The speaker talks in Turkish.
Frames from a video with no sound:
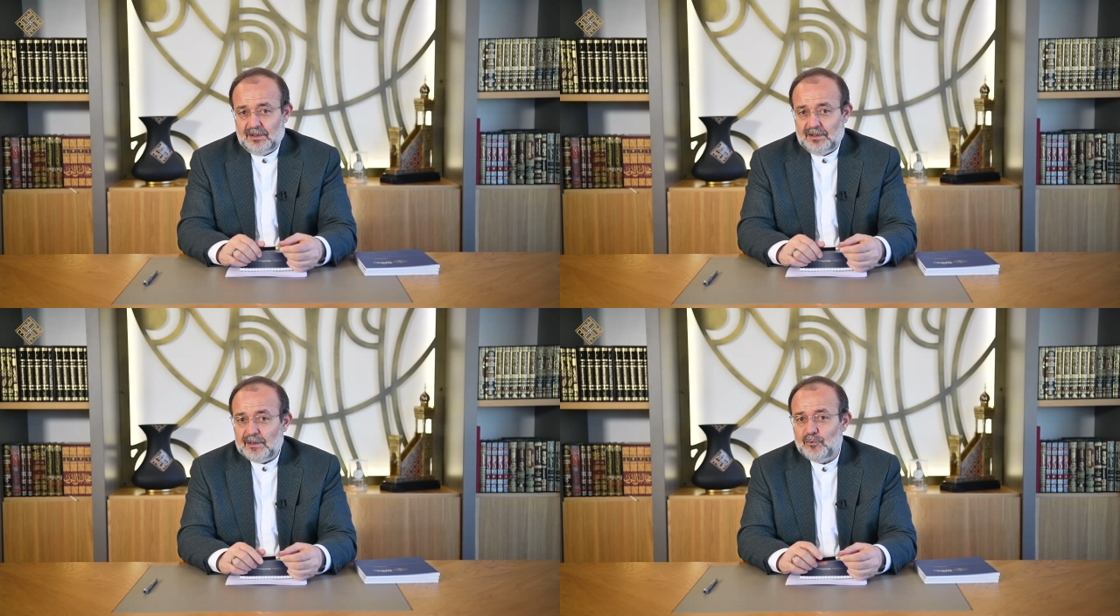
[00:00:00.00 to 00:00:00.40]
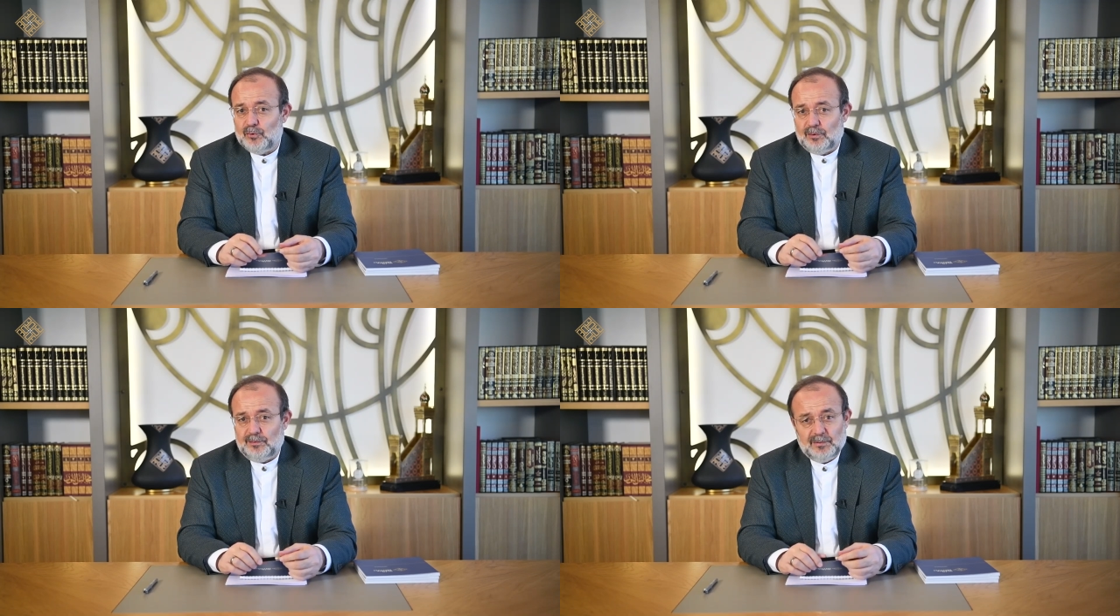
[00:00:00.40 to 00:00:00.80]
ne
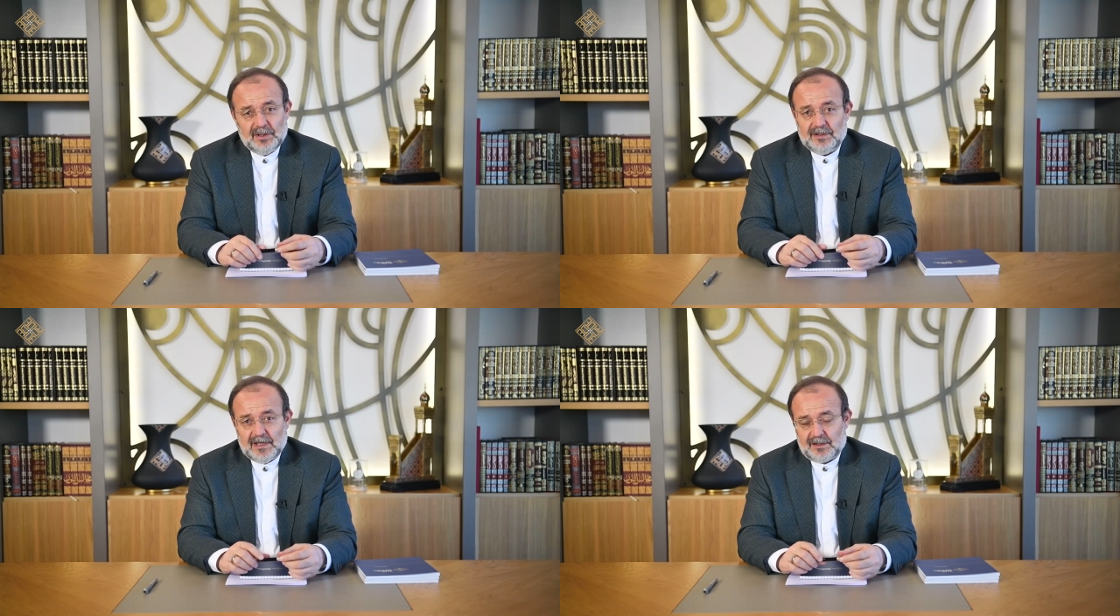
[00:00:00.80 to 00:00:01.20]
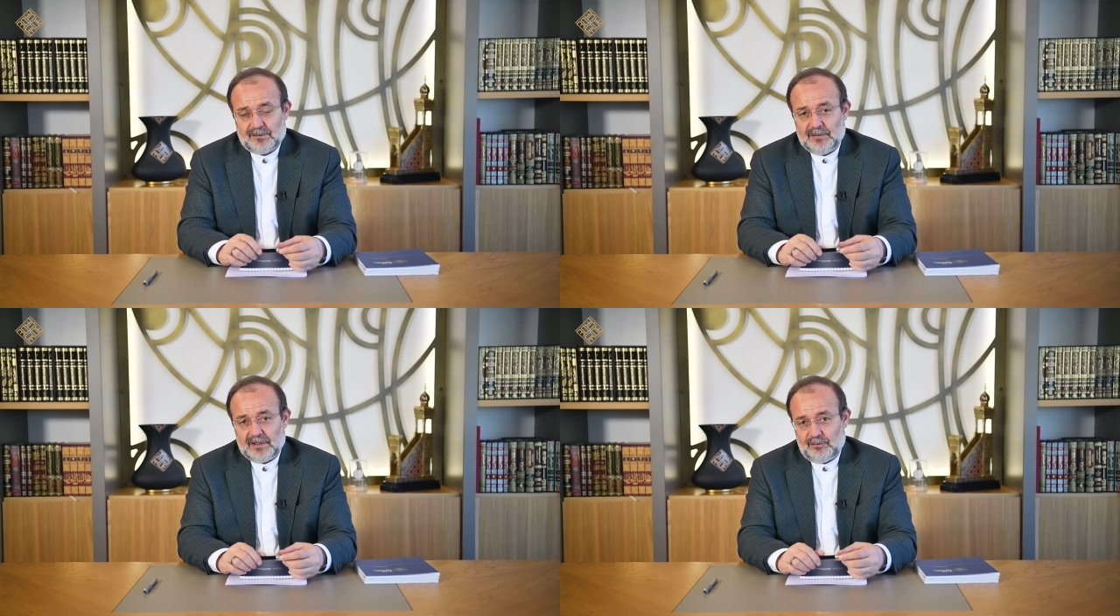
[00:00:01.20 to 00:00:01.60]
büyük bir
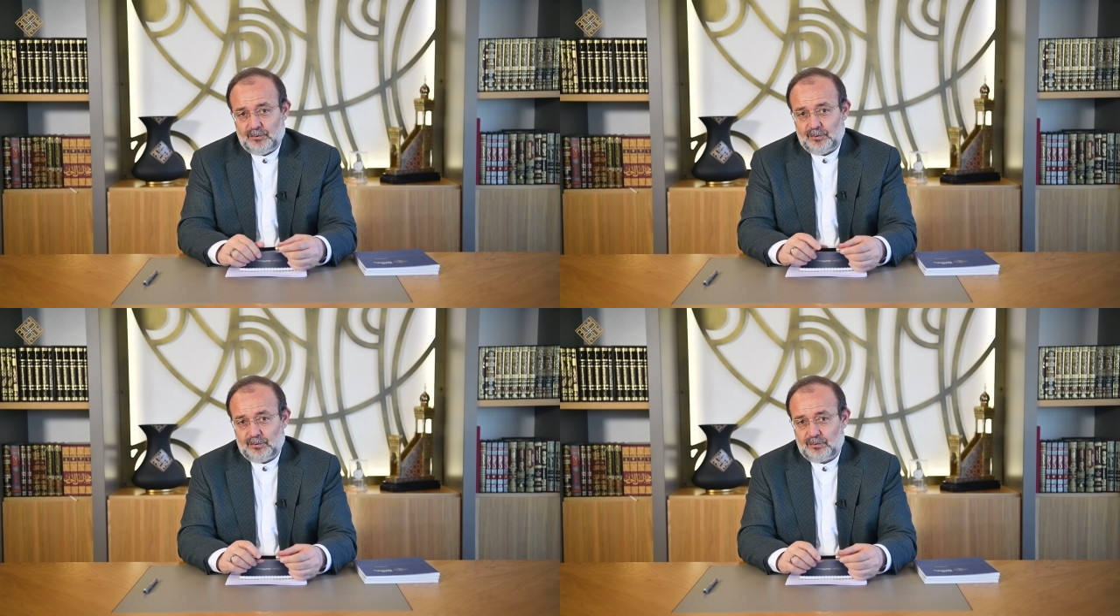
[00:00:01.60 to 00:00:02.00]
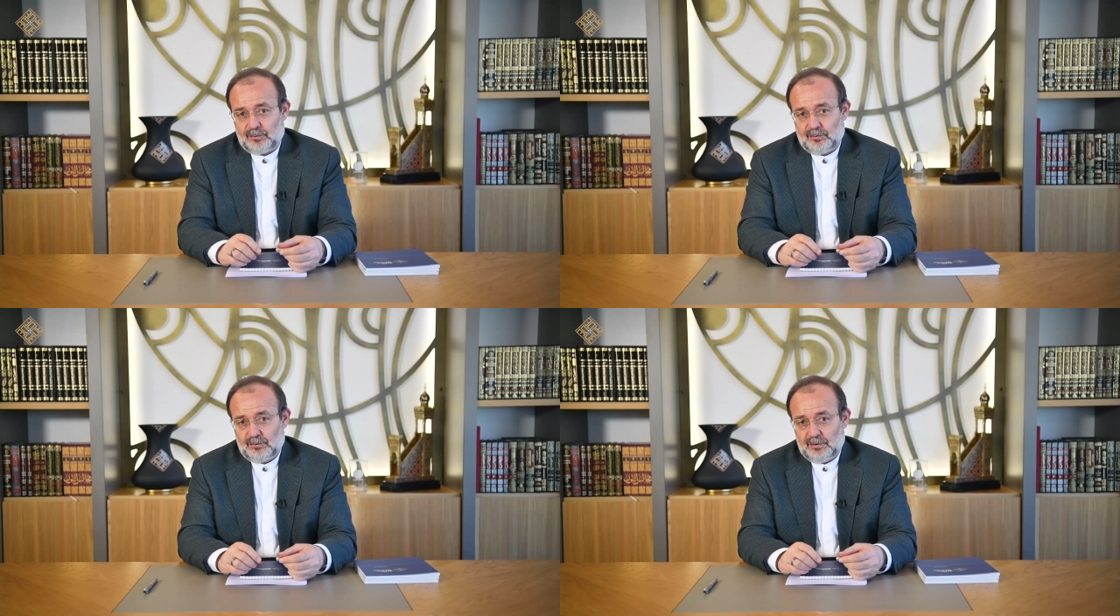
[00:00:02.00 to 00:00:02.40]
ders veriyor.
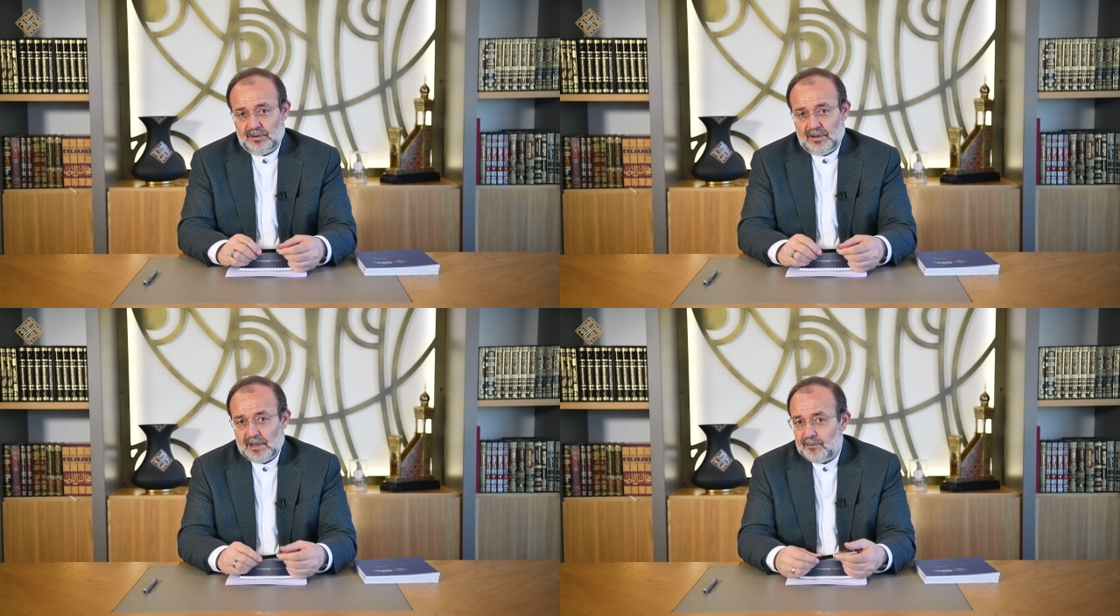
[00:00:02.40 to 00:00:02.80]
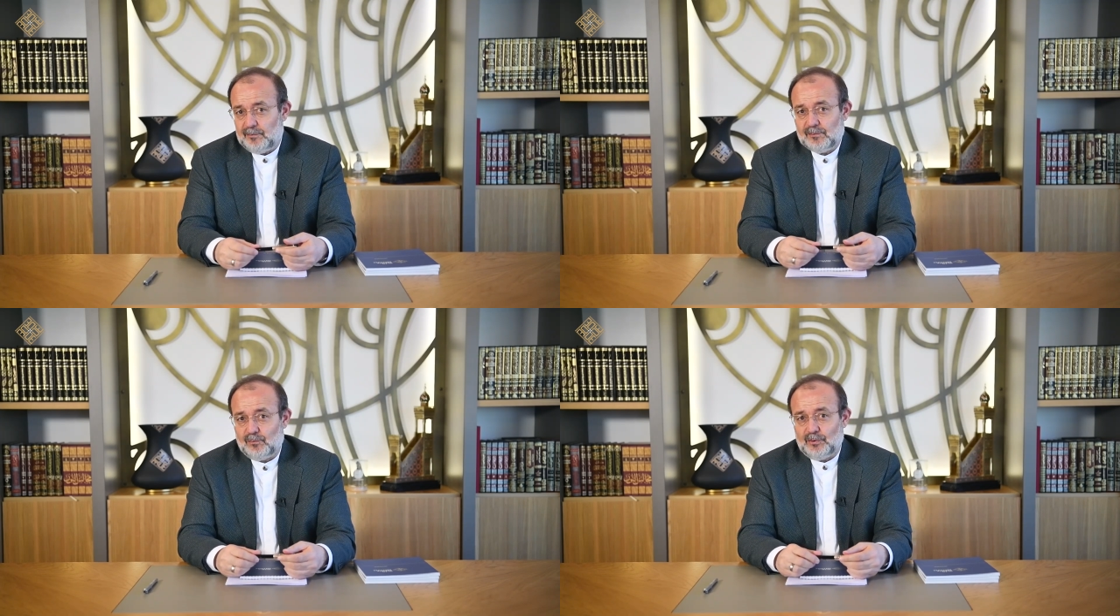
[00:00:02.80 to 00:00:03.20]

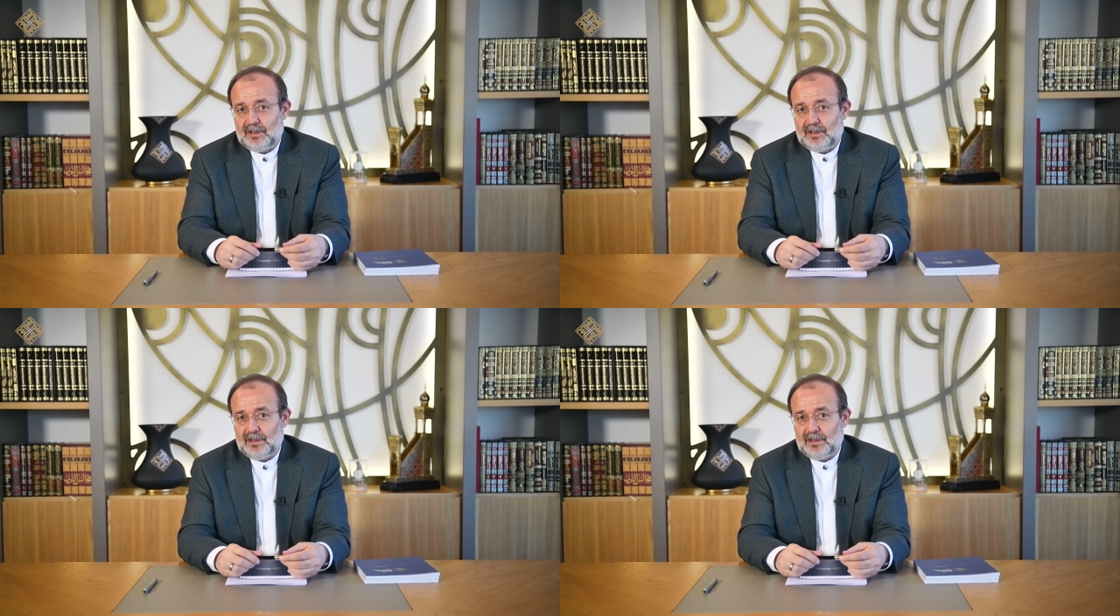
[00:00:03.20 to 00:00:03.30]
Hepimiz bunu